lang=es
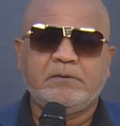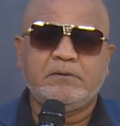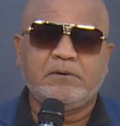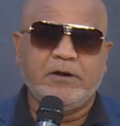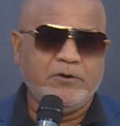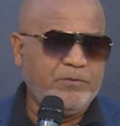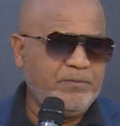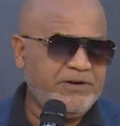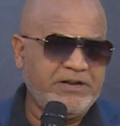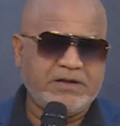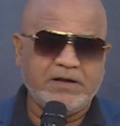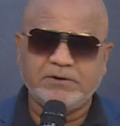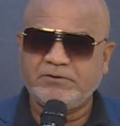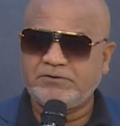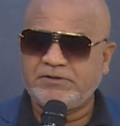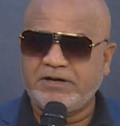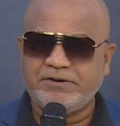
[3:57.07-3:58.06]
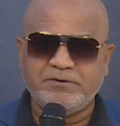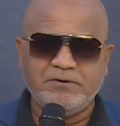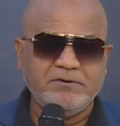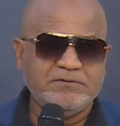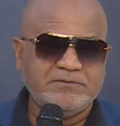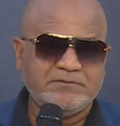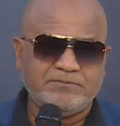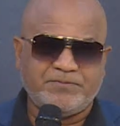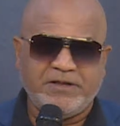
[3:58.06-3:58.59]
el dominicano de
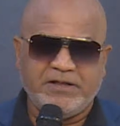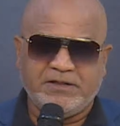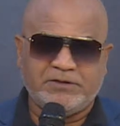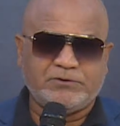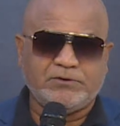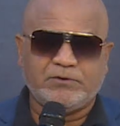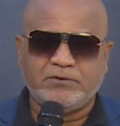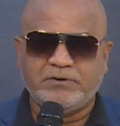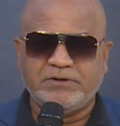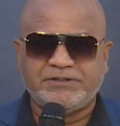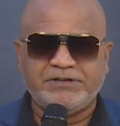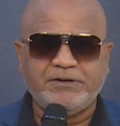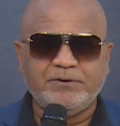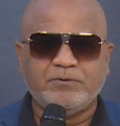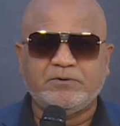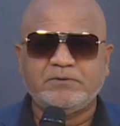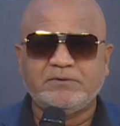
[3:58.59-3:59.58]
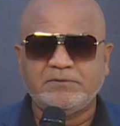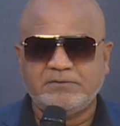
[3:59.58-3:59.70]
ron pierde todos los estribos.